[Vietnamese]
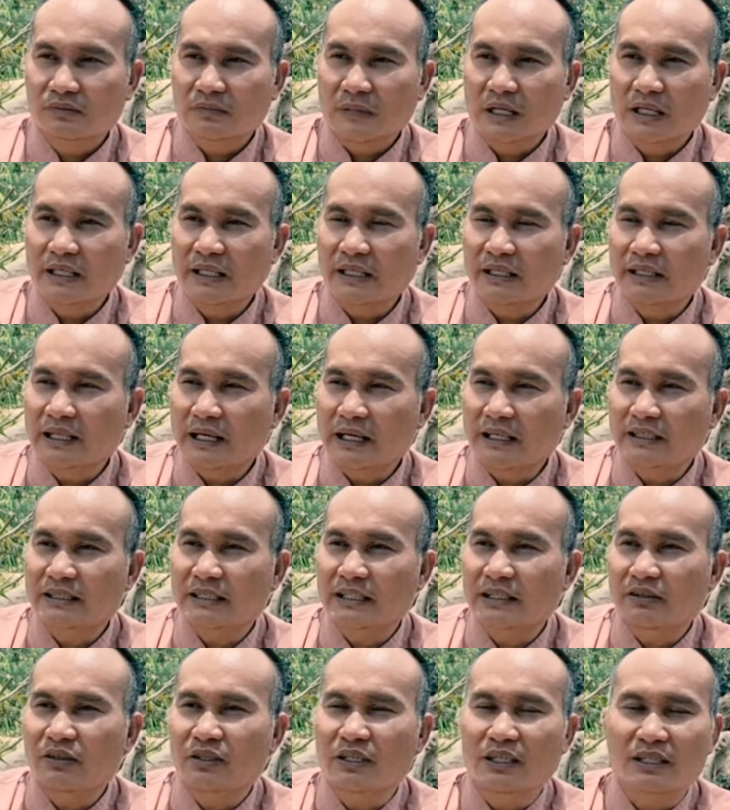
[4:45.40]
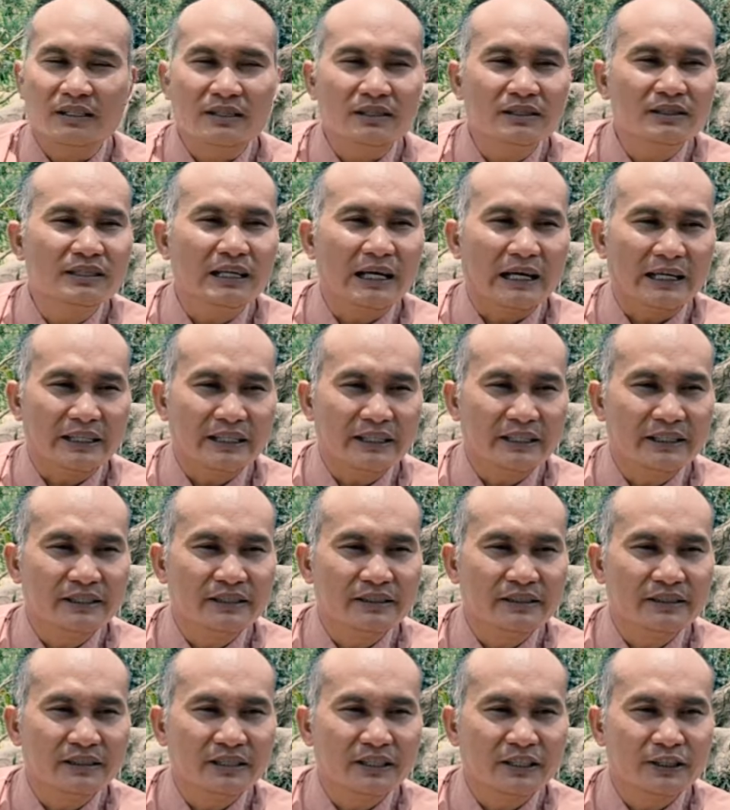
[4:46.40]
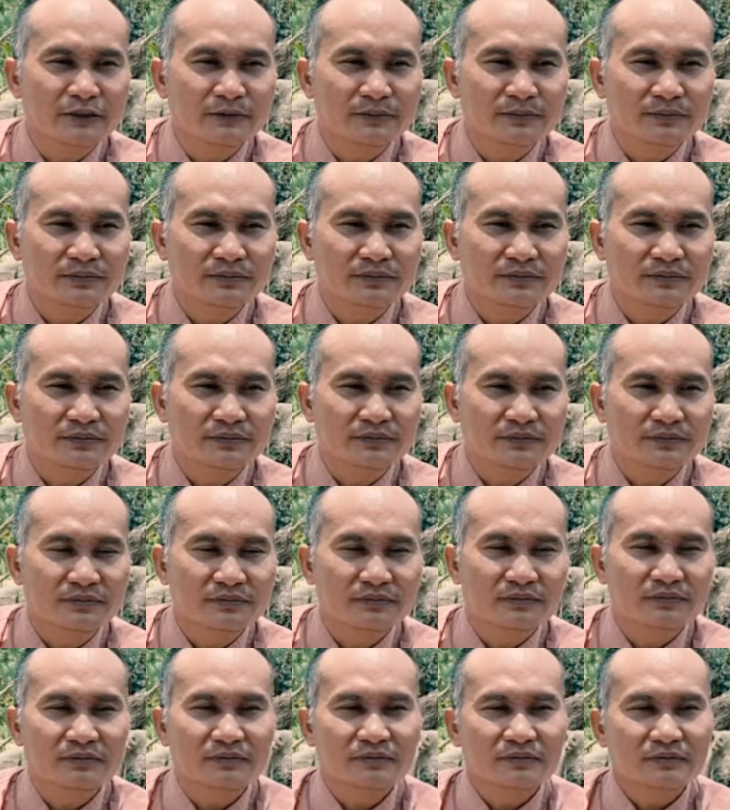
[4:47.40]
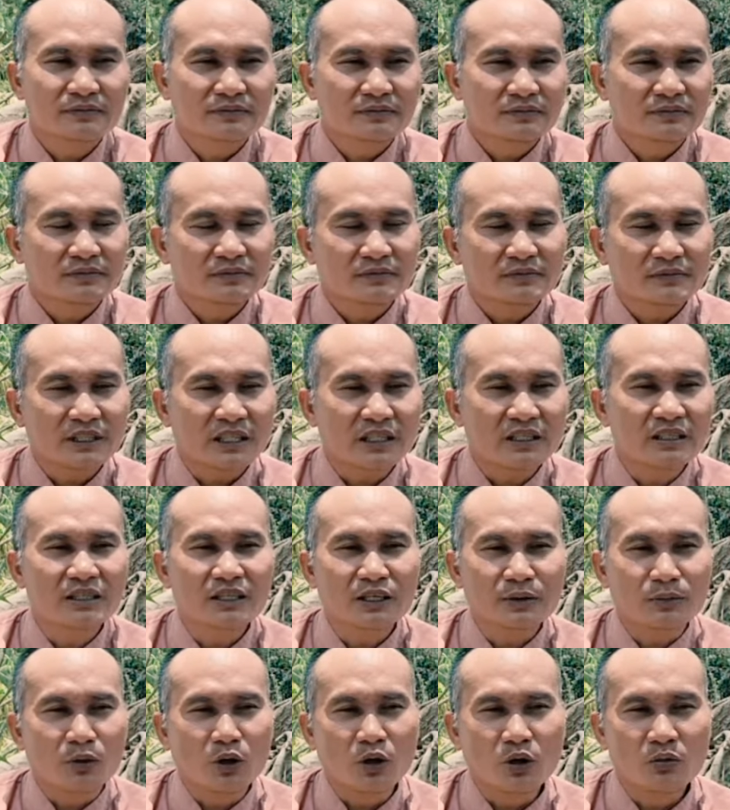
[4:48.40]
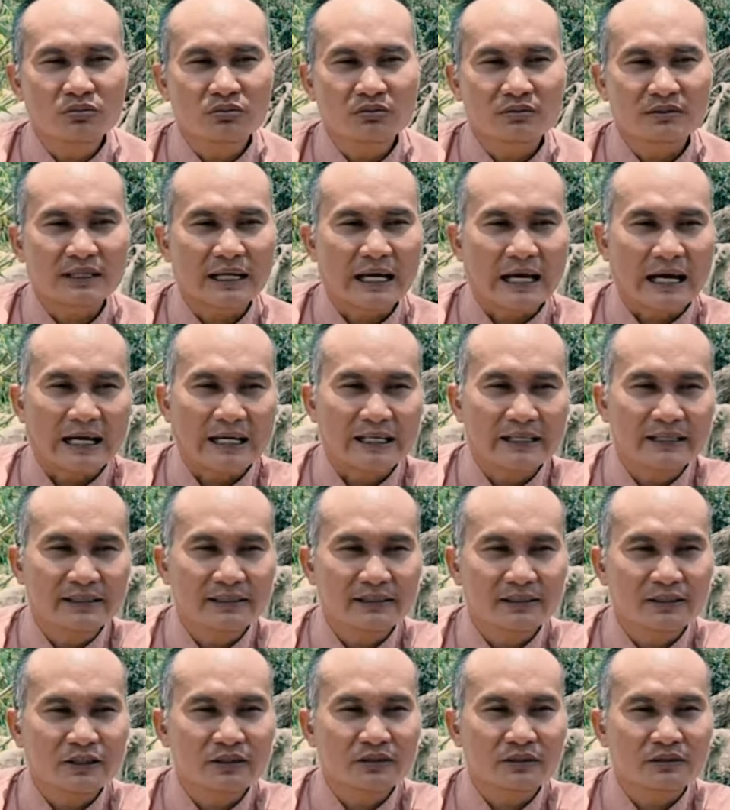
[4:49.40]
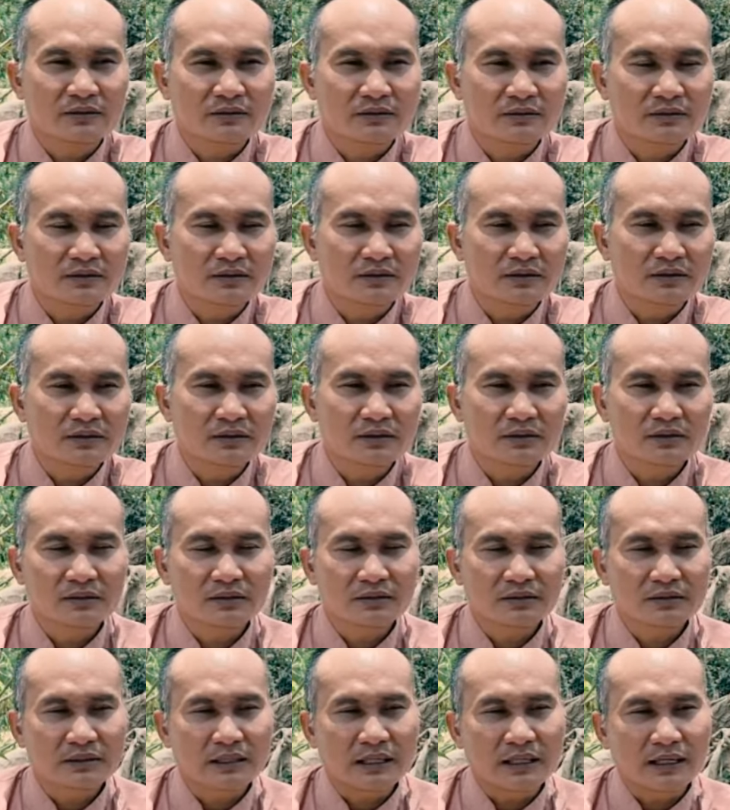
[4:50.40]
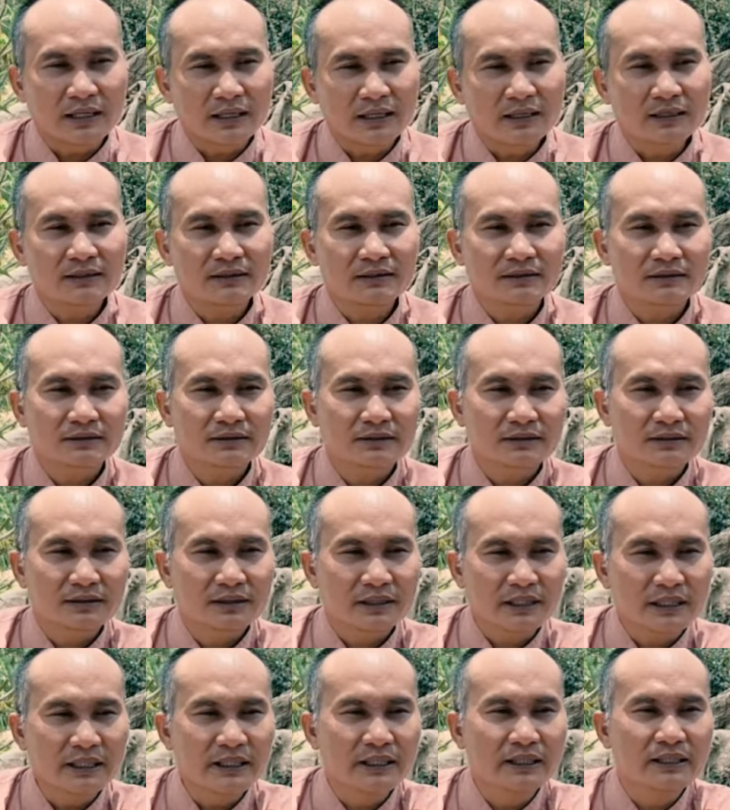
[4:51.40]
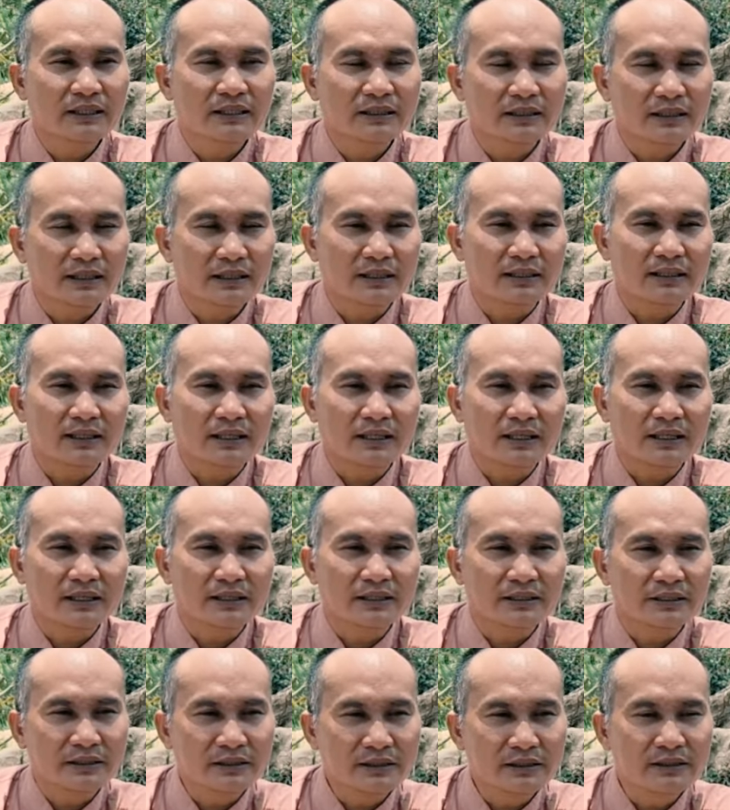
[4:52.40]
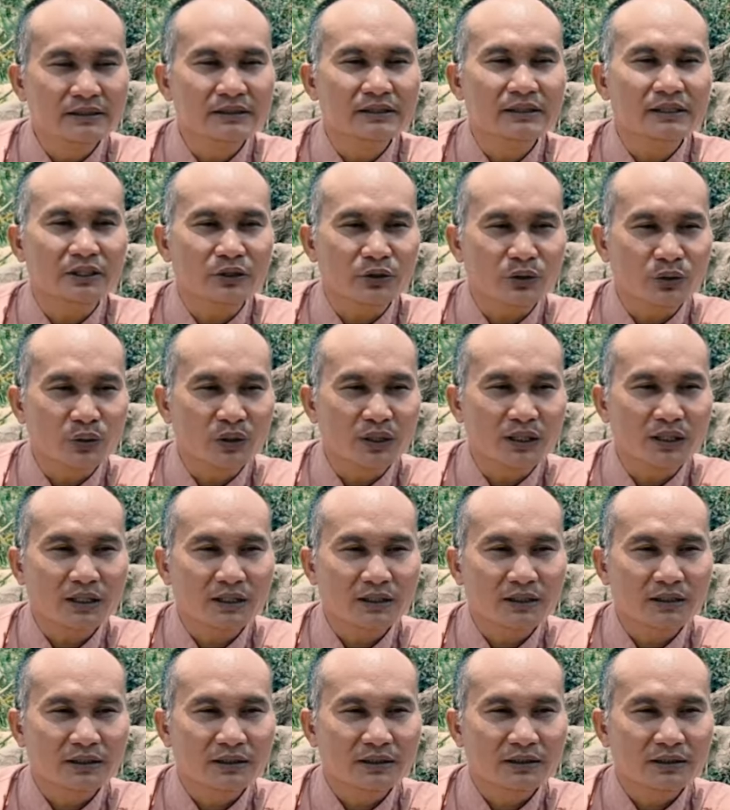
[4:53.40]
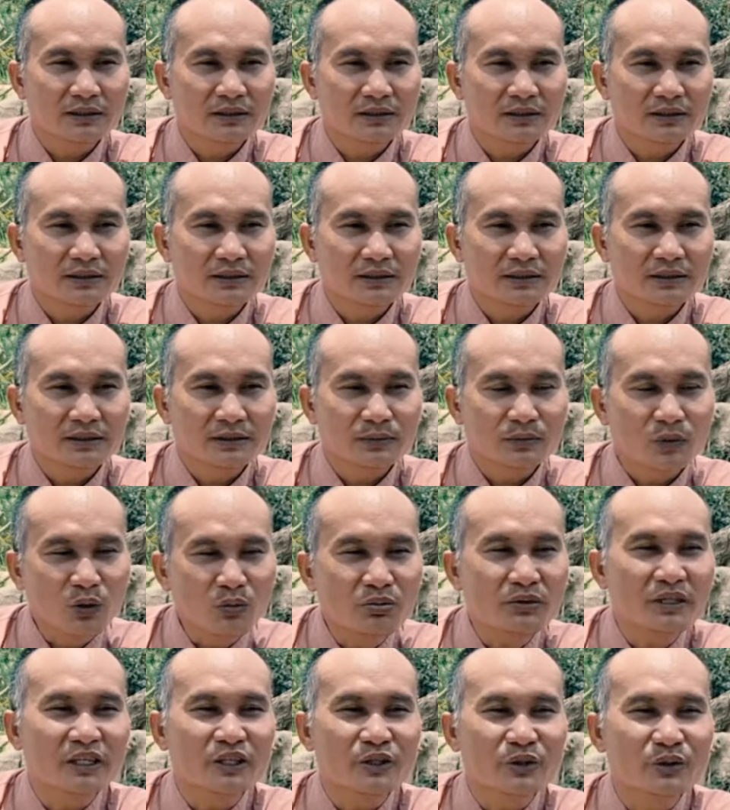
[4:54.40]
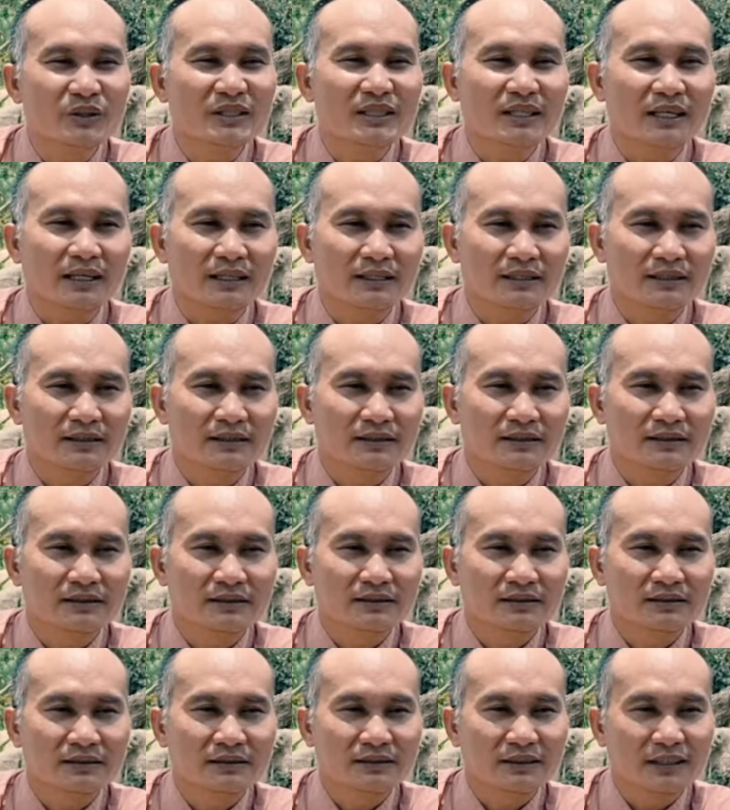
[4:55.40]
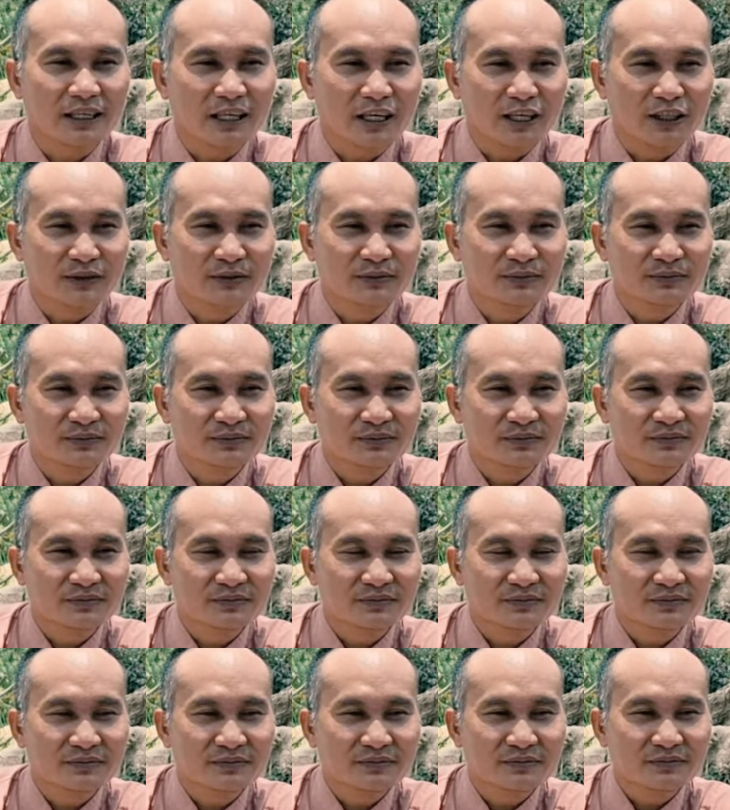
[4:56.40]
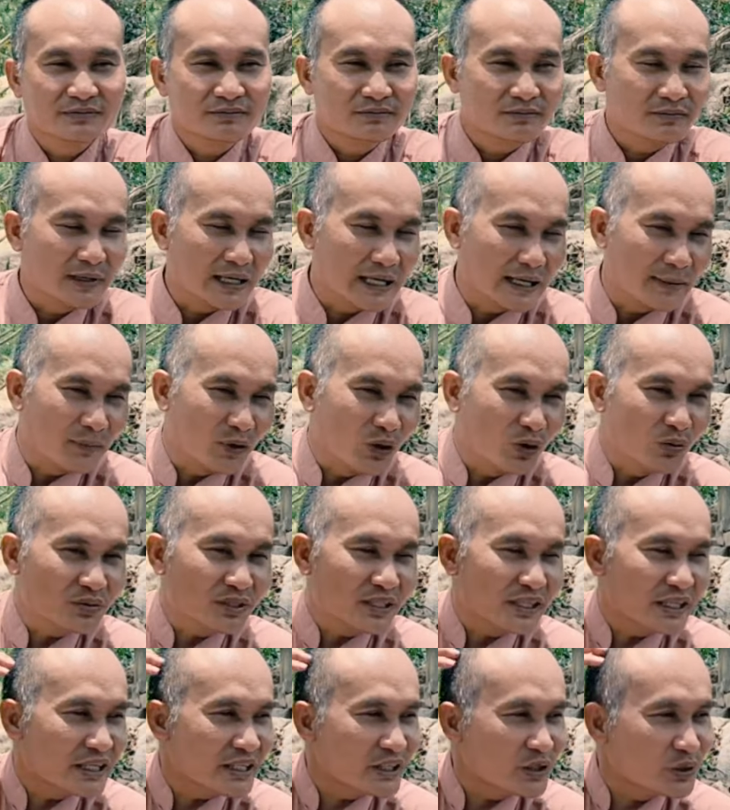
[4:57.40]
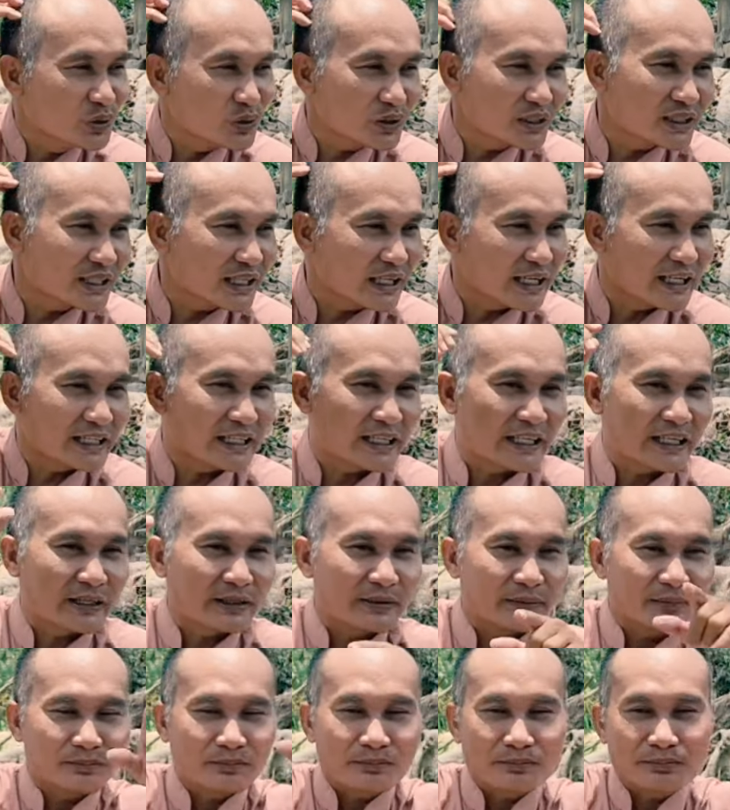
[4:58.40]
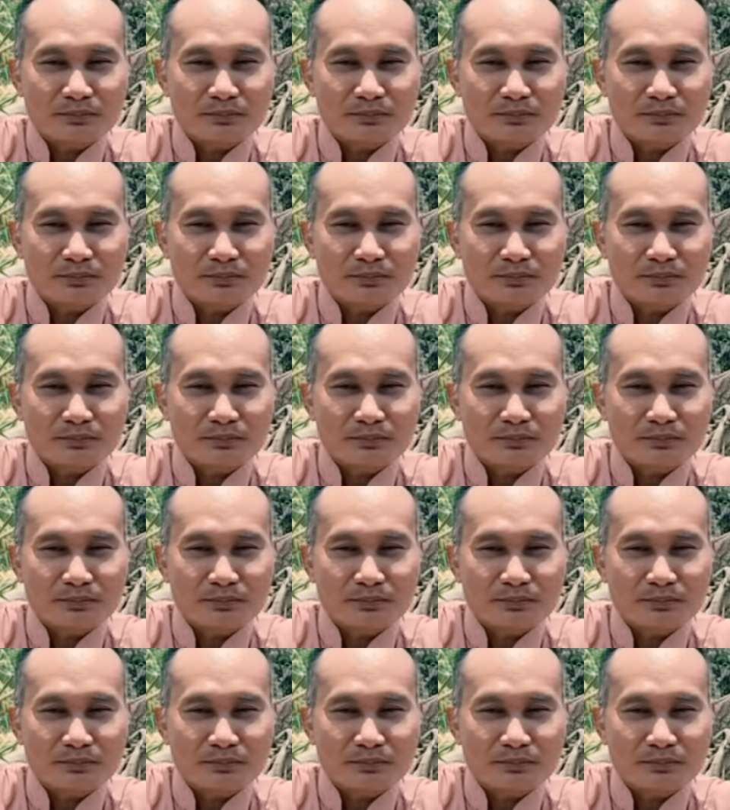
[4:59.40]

bởi vì tại sao gọi là tứ đại thiên dương không tứ là bốn đại là lớn thiên là trời dương là vua bốn vị vua trời đúng không mà bốn vị vua trời này